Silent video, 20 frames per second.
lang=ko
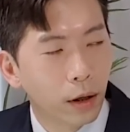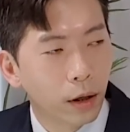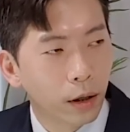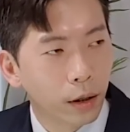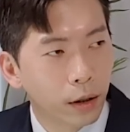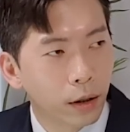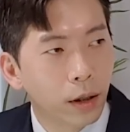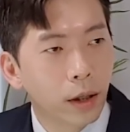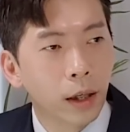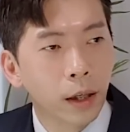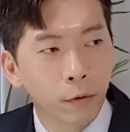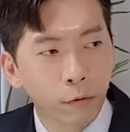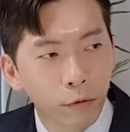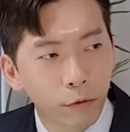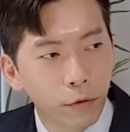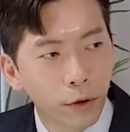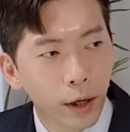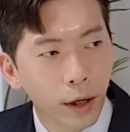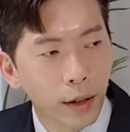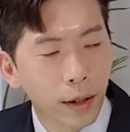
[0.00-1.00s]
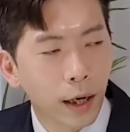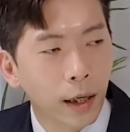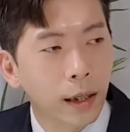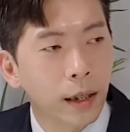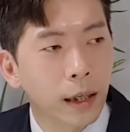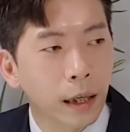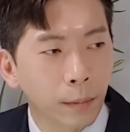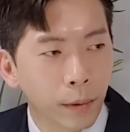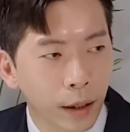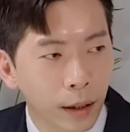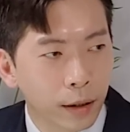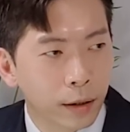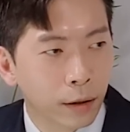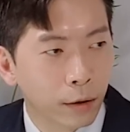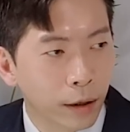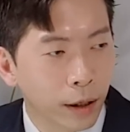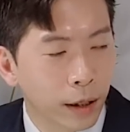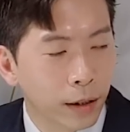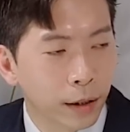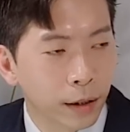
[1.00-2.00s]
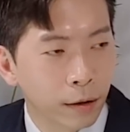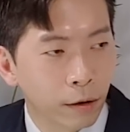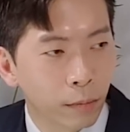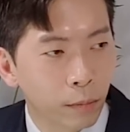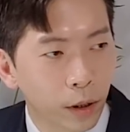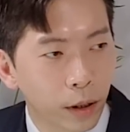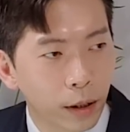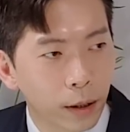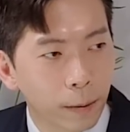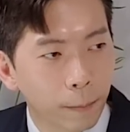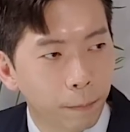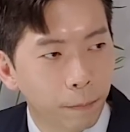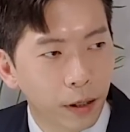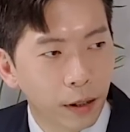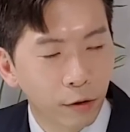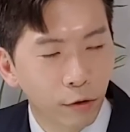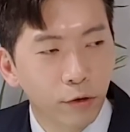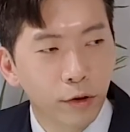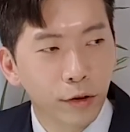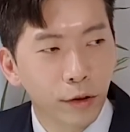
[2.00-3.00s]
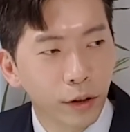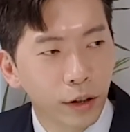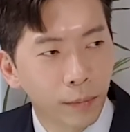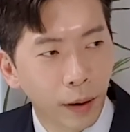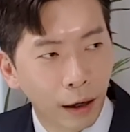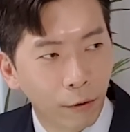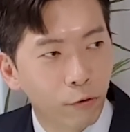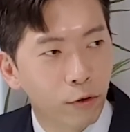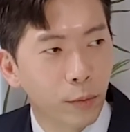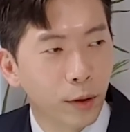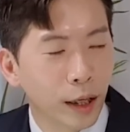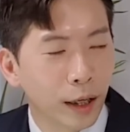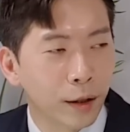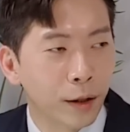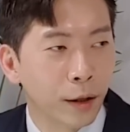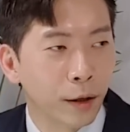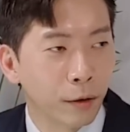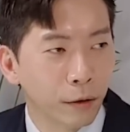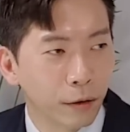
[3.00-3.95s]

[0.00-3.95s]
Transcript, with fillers: 그 이후에 자기 개발이 들어가야 되는 겁니다. 아... 순서를 바꾸면 안 돼요.